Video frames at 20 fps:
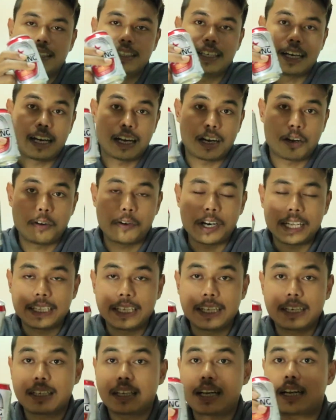Jangan
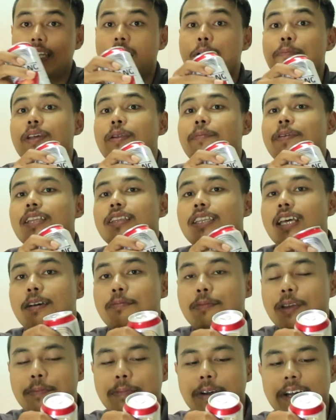khawatir karena bir
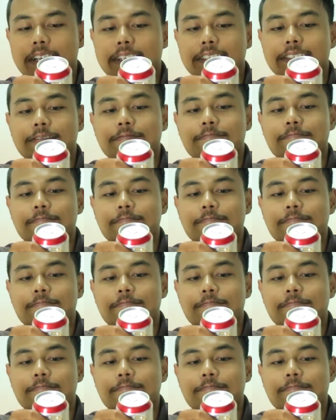bintang memang